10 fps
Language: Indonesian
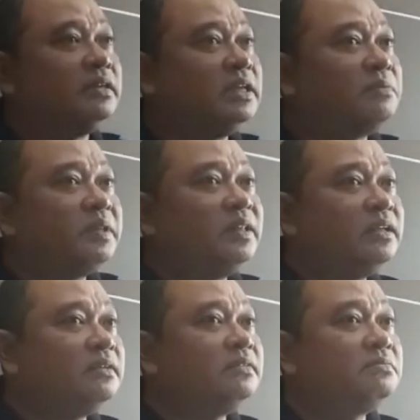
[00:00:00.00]
Yang
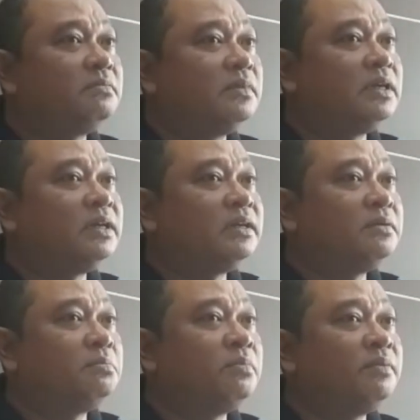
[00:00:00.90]
penting eh,
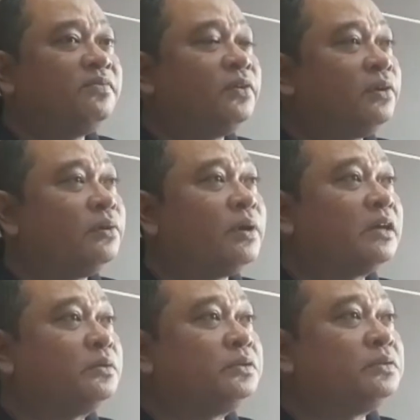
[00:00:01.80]
memfollow
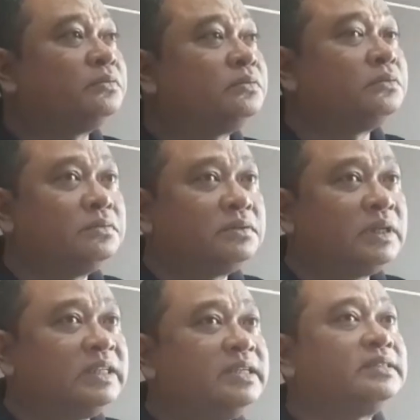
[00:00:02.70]
akun
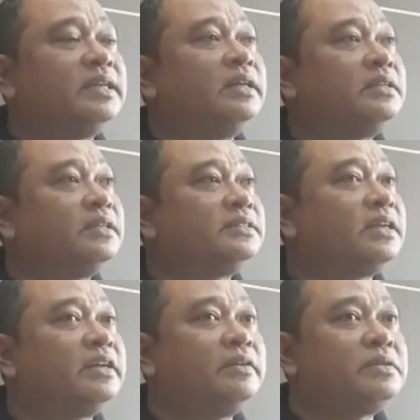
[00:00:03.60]
Kejaksaan Negeri
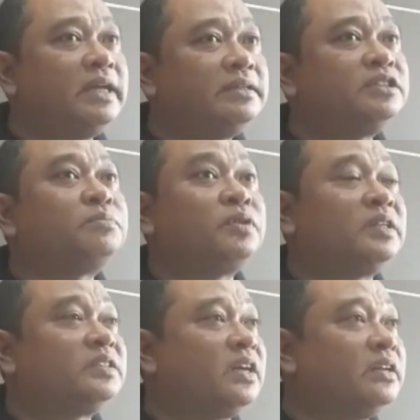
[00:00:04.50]
Skadau dan
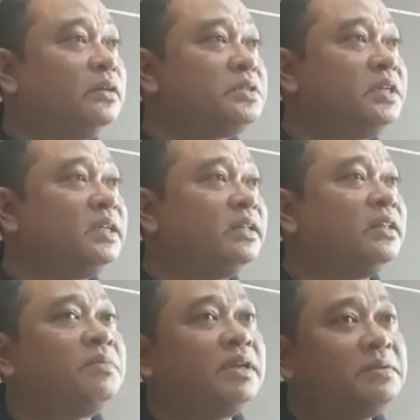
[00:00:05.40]
seputar Skadau. Jadi
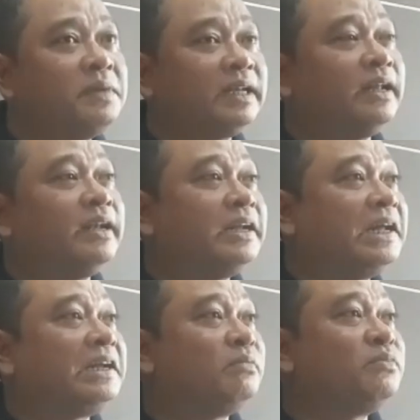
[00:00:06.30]
kita melibatkan
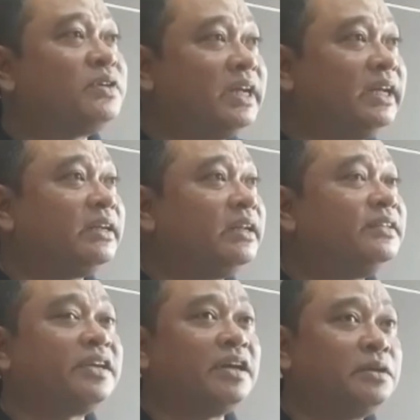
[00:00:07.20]
anak-anak muda yang ada di
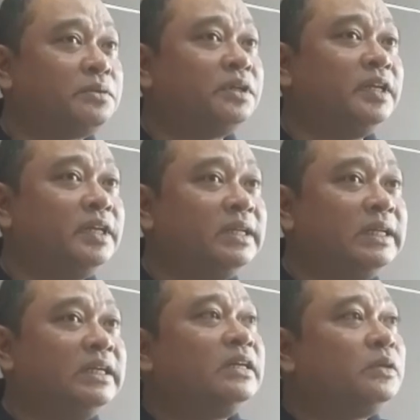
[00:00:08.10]
Skadau ini
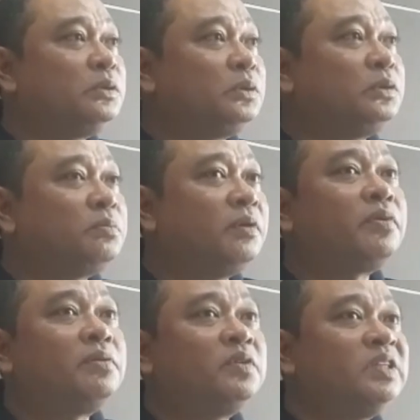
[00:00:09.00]
untuk
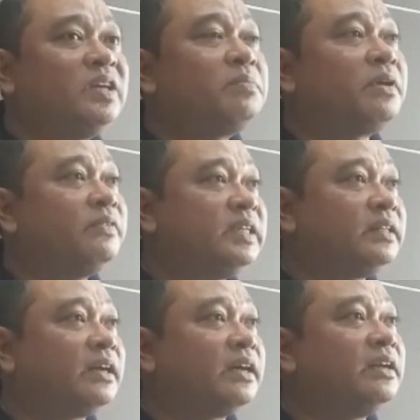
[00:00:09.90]
mempromosikan
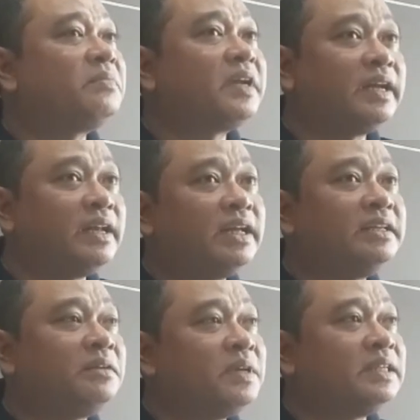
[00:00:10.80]
pariwisata karena mereka lah
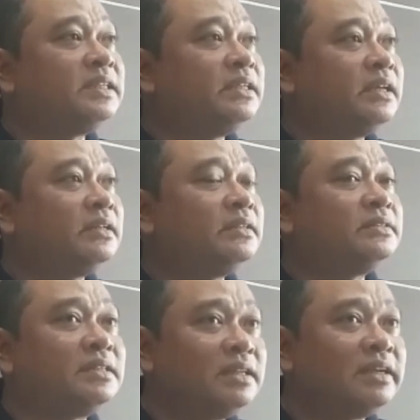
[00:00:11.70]
yang biasanya
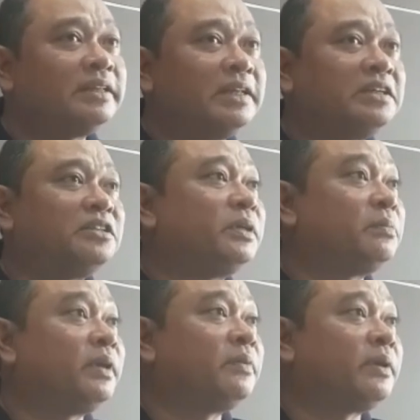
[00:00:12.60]
sering datang ke
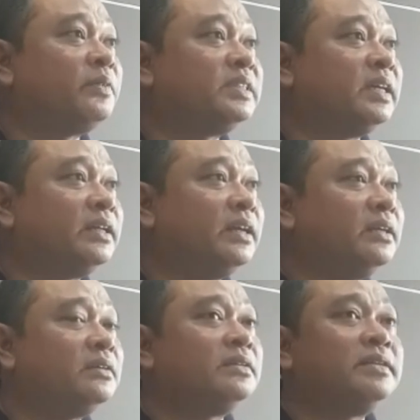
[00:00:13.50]
tempat-tempat pariwisata
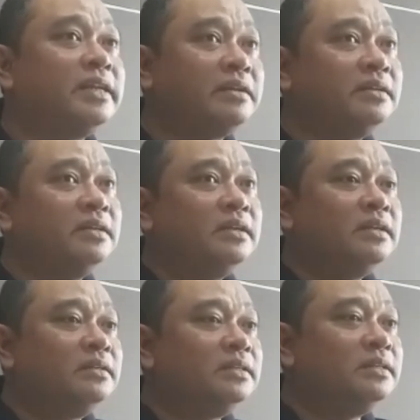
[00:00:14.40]
dan
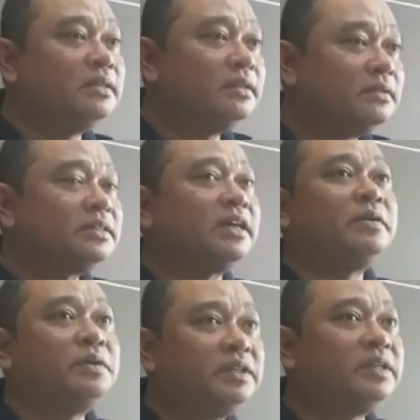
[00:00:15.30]
di
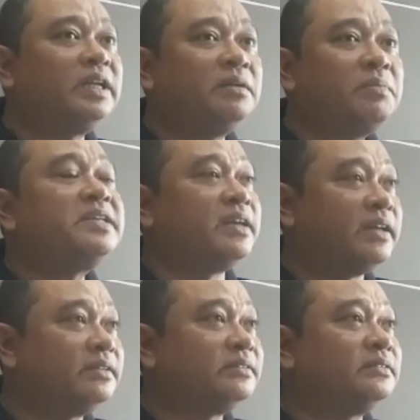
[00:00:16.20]
Skadau ini ternyata banyak
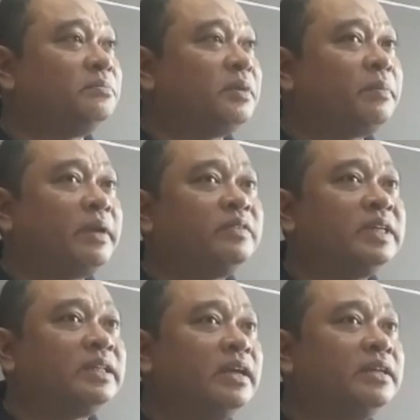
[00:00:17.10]
tempat
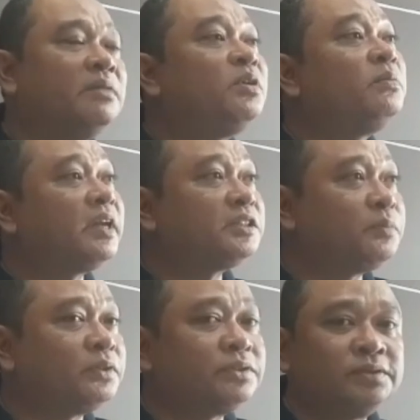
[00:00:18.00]
pariwisata hanya belum
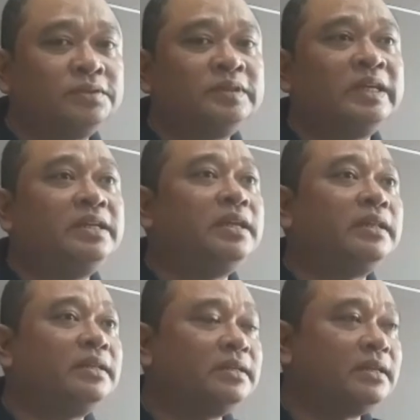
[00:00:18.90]
terekspos. Jadi
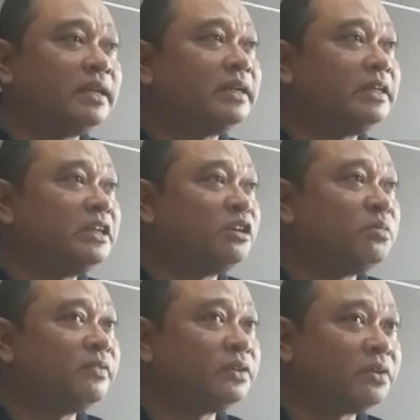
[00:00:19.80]
nanti dengan adanya
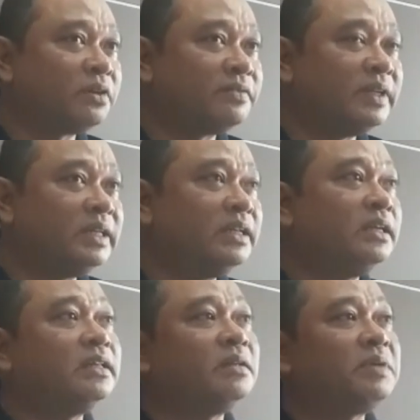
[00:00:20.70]
lomba fotografi ini
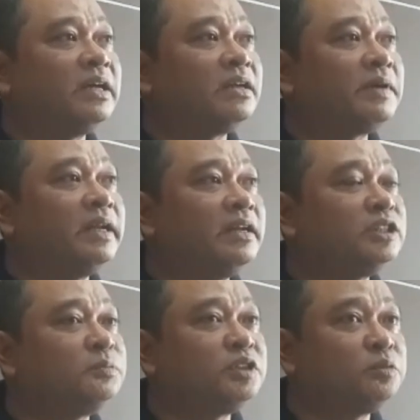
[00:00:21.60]
kita mengharapkan ada
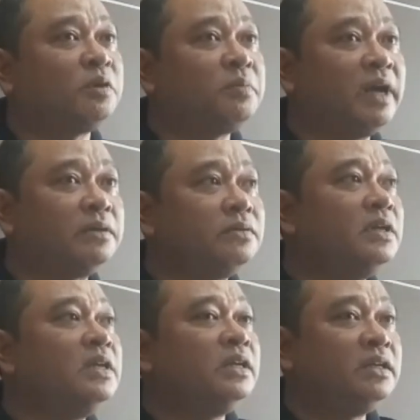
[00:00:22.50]
spot-spot baru
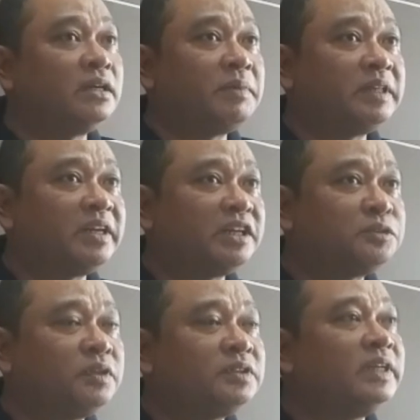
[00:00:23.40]
yang dapat
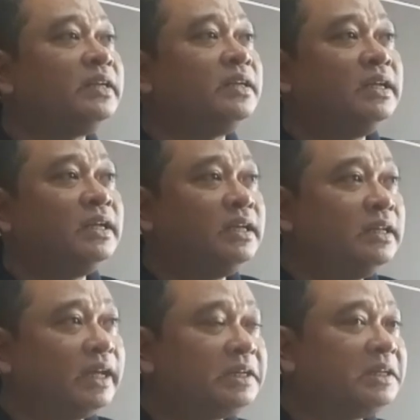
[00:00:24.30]
terekspos dan ini
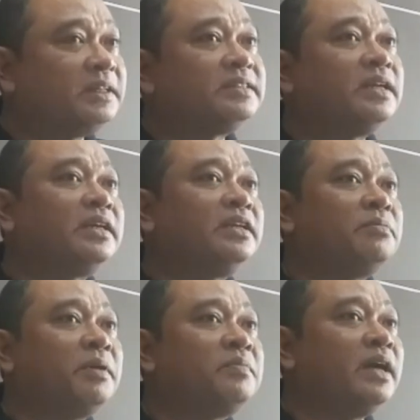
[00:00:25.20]
akan kita serahkan ke
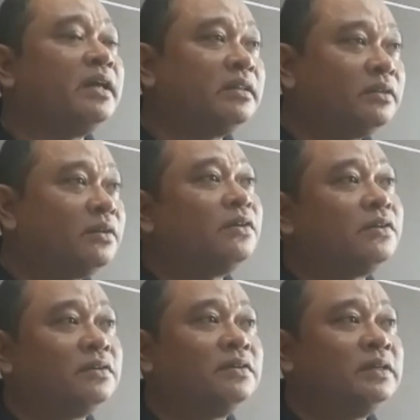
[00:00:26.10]
Pemda.
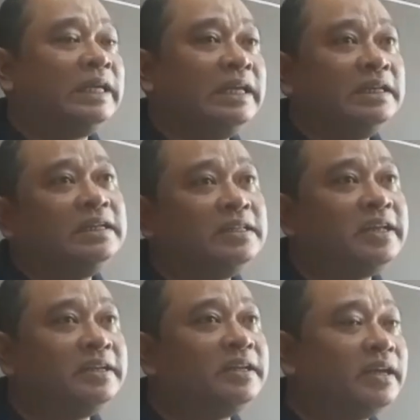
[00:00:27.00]
Tolong ini
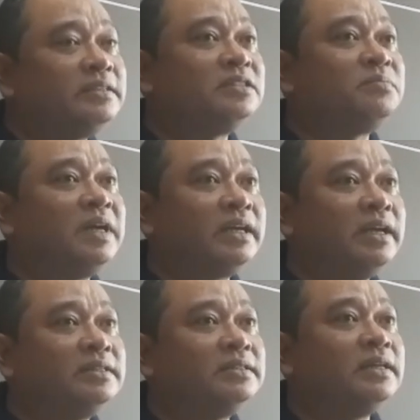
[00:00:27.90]
dijadikan
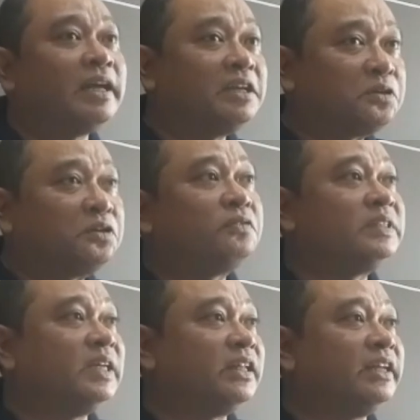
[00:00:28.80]
sebagai ikon
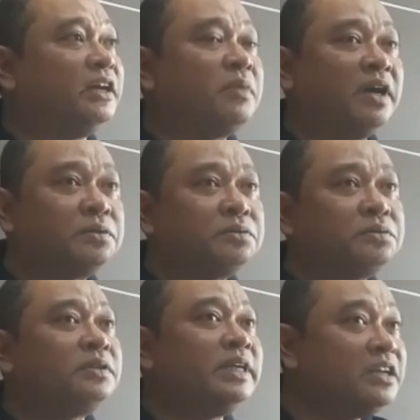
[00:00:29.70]
wisata yang baru
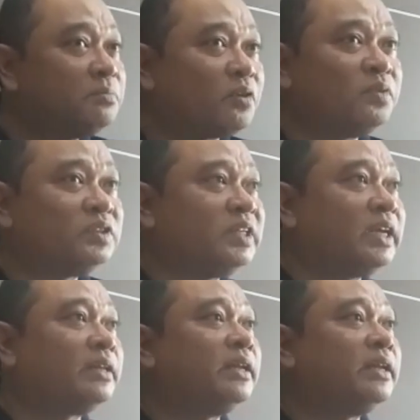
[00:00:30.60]
dan dipromosikan.